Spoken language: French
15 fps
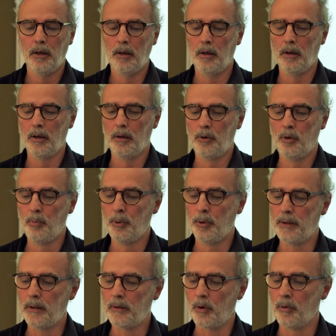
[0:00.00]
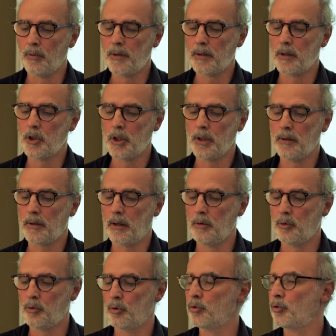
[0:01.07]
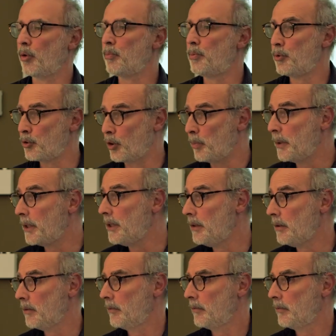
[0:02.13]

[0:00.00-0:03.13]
de peut-être envisager une traduction sur plusieurs pays.